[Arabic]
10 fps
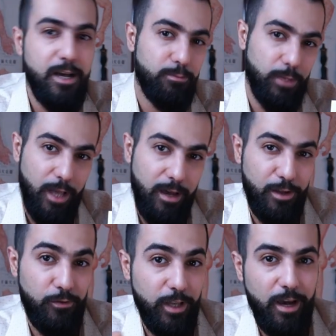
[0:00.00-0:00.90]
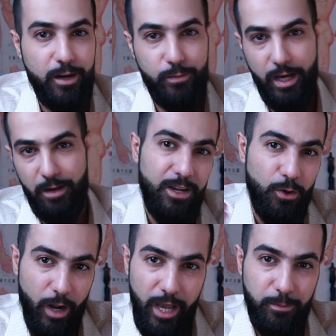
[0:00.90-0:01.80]
منارة يفتخر بها
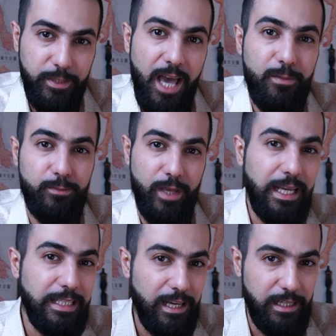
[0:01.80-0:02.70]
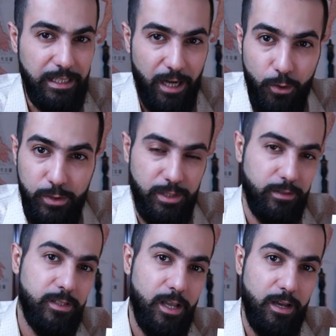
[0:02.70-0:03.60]
أرحب دائما بأي تعليق أو
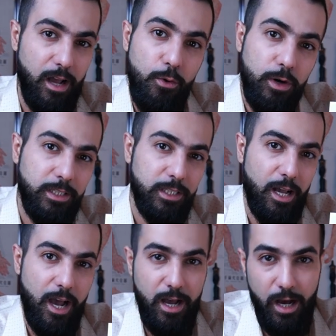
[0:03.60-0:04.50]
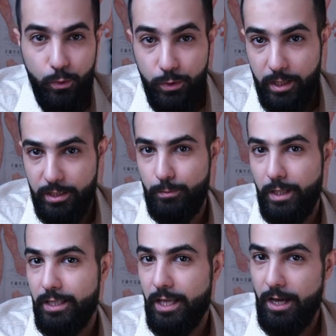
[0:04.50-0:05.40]
استفسار أو اقتراح أو نقد
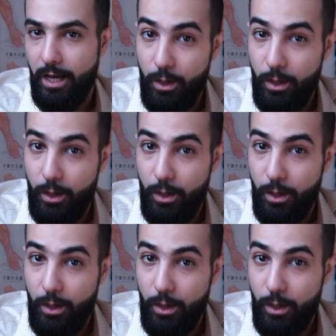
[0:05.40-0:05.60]
بناء